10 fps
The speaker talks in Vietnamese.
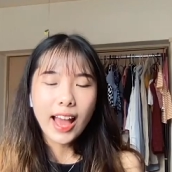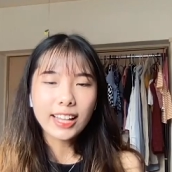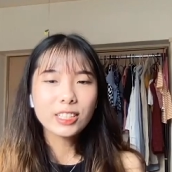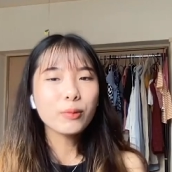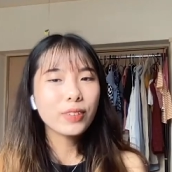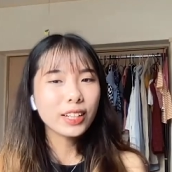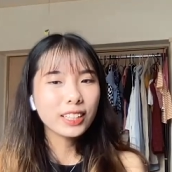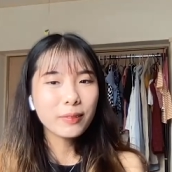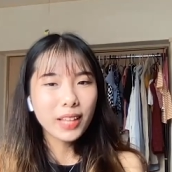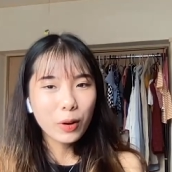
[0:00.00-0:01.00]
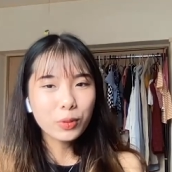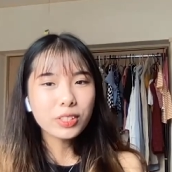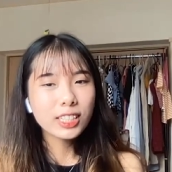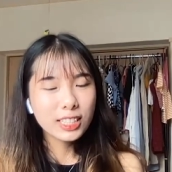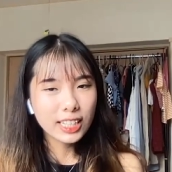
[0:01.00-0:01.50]
và trong phần tiếp theo
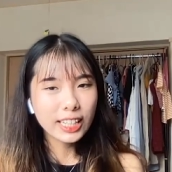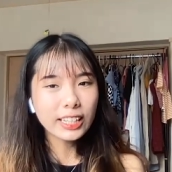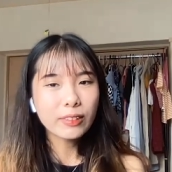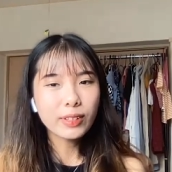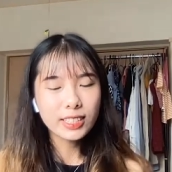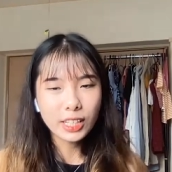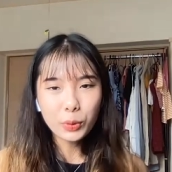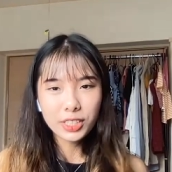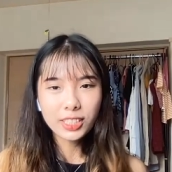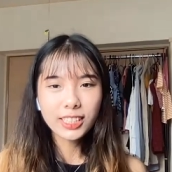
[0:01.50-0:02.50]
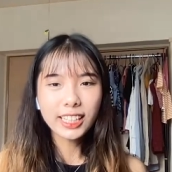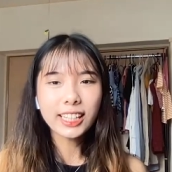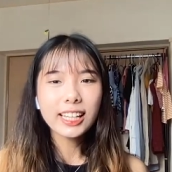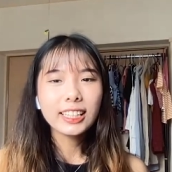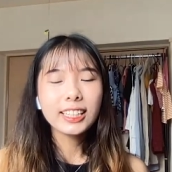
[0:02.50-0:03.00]
của chương trình phần chính của chương
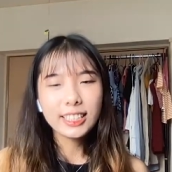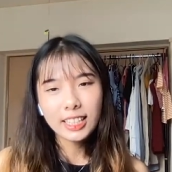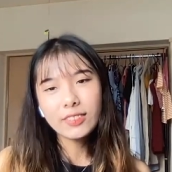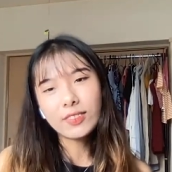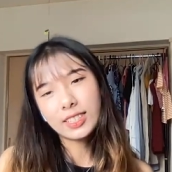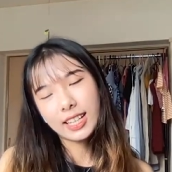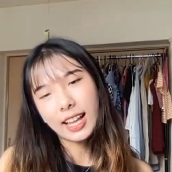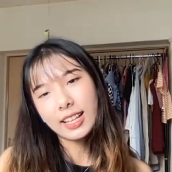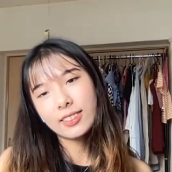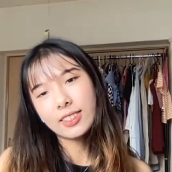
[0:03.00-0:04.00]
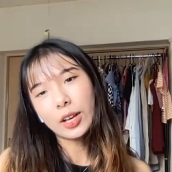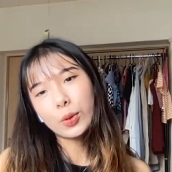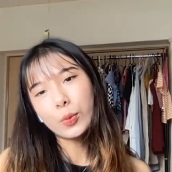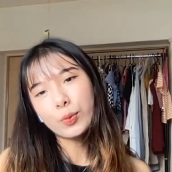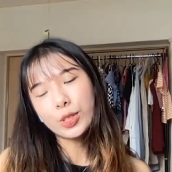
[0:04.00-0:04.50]
trình thì chị và Scarlett sẽ
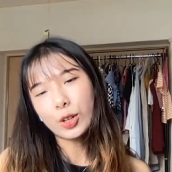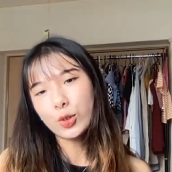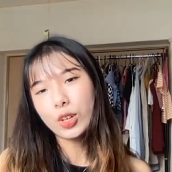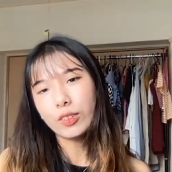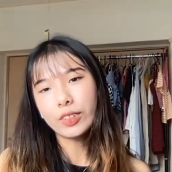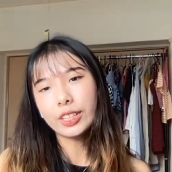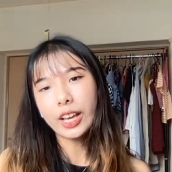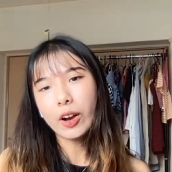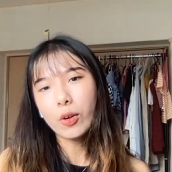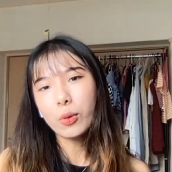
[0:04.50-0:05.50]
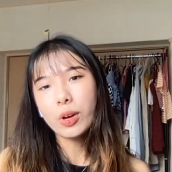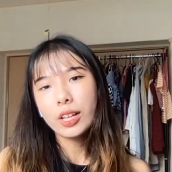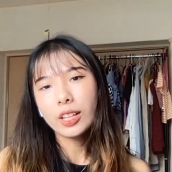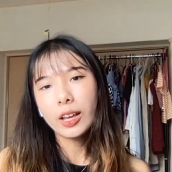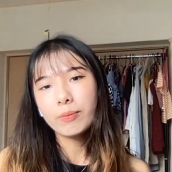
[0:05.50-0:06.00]
cùng trò chuyện với nhau
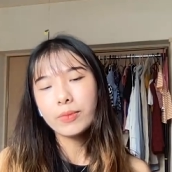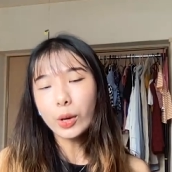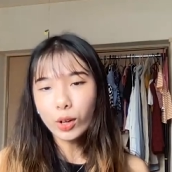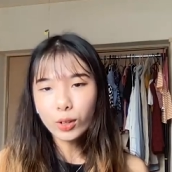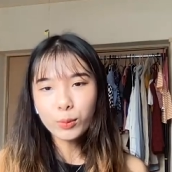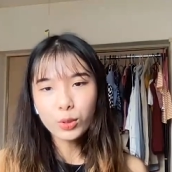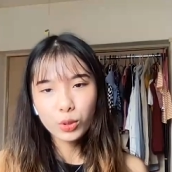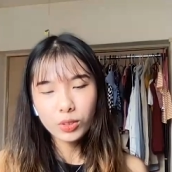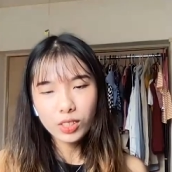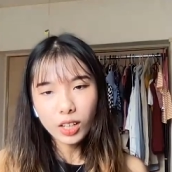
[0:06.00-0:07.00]
thêm nhiều hơn một chút